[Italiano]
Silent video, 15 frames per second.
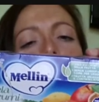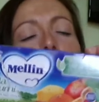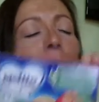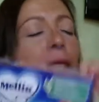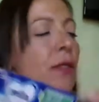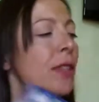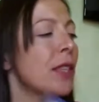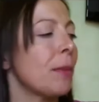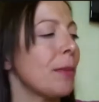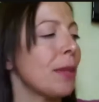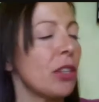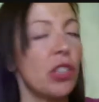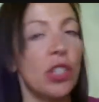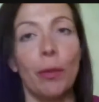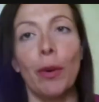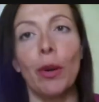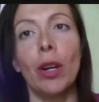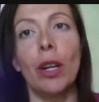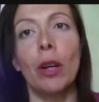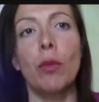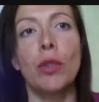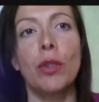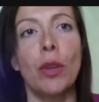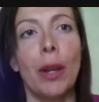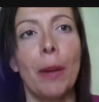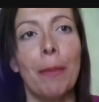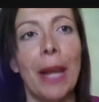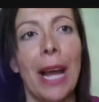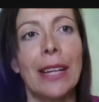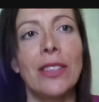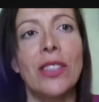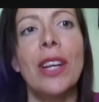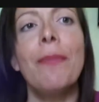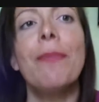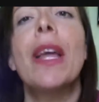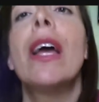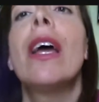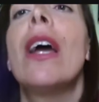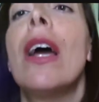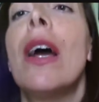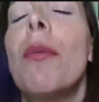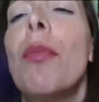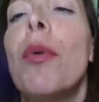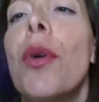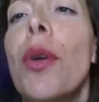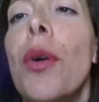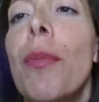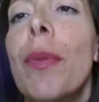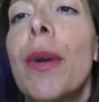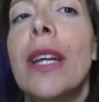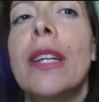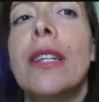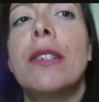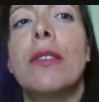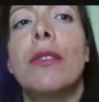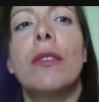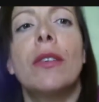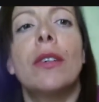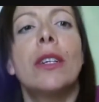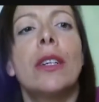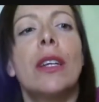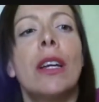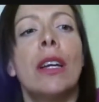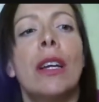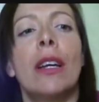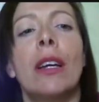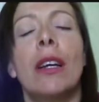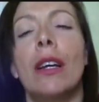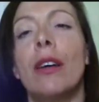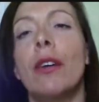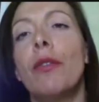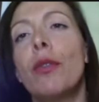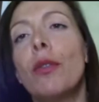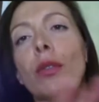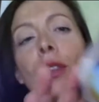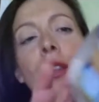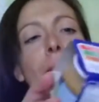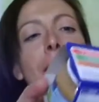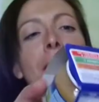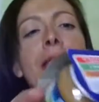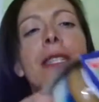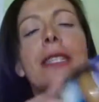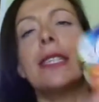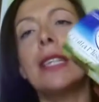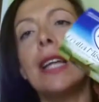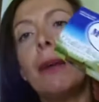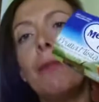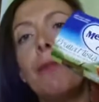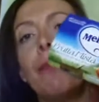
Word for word: di mais vitamina C però anche questo le piace poi ho preso frutta mista